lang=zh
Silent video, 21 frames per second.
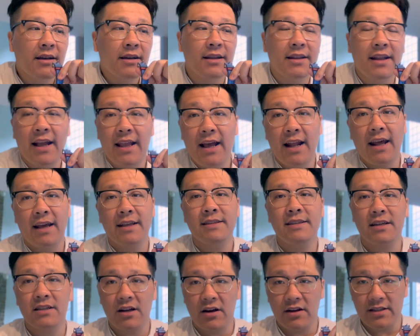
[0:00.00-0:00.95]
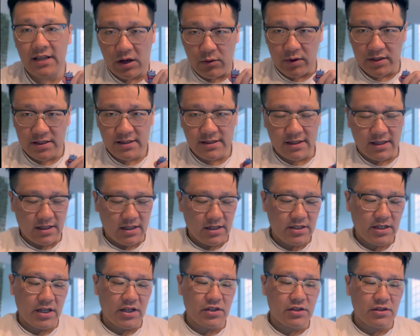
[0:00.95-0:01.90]
跟大家来介绍一下我自己的
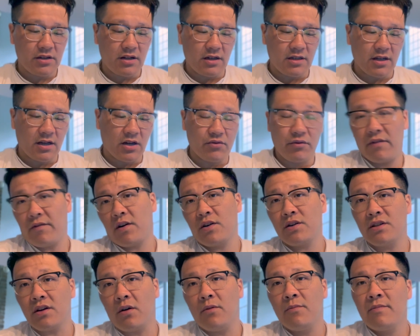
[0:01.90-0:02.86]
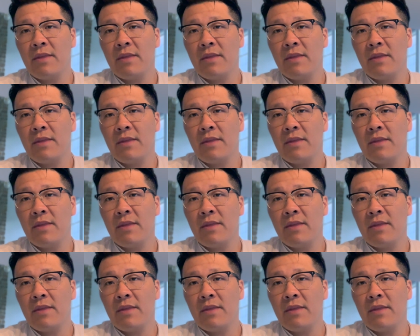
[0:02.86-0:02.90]
这一支的这个 Reversal。